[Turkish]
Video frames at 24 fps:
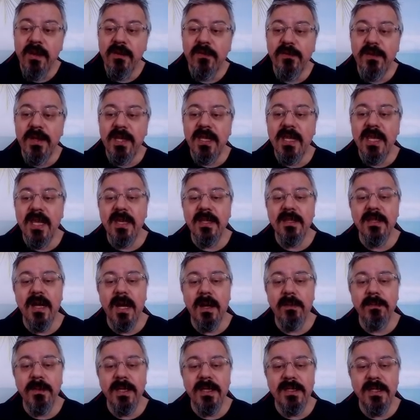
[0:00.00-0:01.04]
Fil G7
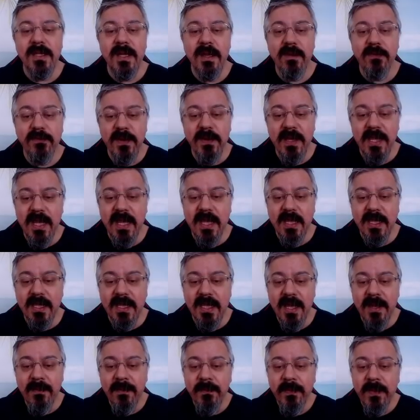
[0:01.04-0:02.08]
hamlesine, fil
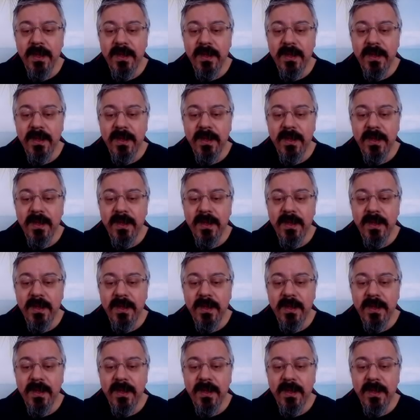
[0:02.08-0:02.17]
E2